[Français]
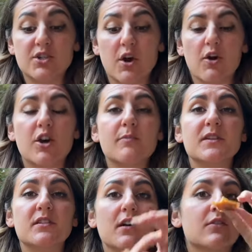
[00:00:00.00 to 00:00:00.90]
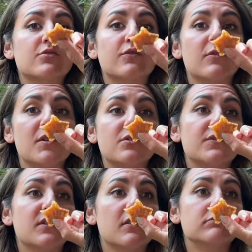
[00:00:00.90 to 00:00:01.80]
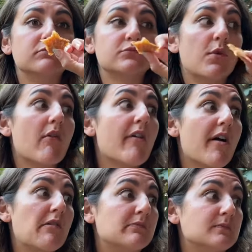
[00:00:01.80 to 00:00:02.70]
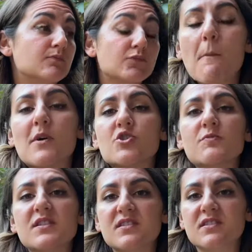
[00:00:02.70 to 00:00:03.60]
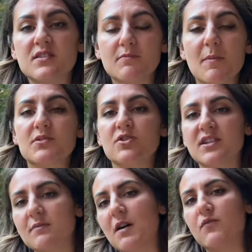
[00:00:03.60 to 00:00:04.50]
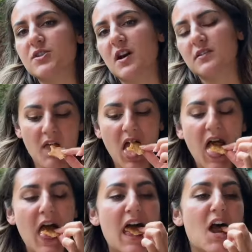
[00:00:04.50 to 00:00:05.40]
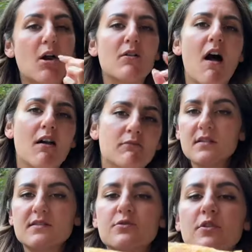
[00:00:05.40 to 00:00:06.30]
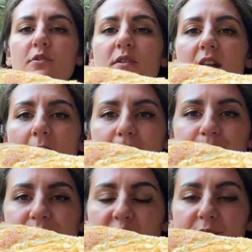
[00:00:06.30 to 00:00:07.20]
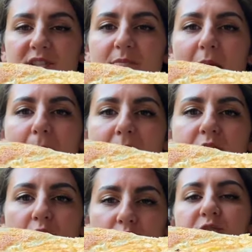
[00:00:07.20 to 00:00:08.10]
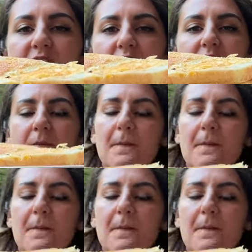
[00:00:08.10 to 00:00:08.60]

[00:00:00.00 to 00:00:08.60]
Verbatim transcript: genre euh, comme des crackers au fromage au final. En vrai. Moi, j'ai mis mets 6, mais parce que c'est ma faute, j'ai raté. Alors là, celui-là, je pense que c'est ma meilleure recette.